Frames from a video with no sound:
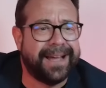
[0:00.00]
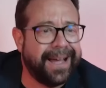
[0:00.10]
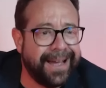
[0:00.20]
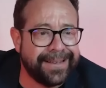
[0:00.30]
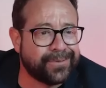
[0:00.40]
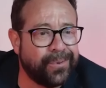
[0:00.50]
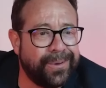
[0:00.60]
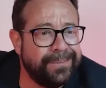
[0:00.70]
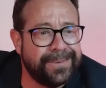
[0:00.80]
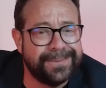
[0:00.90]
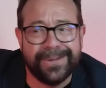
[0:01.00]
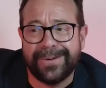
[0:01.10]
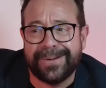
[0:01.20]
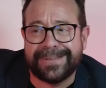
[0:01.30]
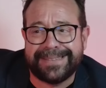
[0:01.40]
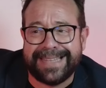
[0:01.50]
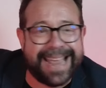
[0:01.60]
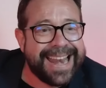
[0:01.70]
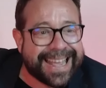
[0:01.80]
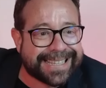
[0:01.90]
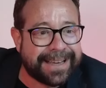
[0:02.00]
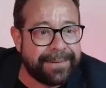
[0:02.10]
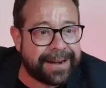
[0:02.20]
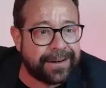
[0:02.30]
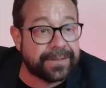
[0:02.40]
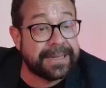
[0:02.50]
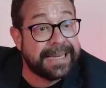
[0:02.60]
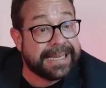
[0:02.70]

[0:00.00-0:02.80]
da, todo el mundo tiene que saberlos.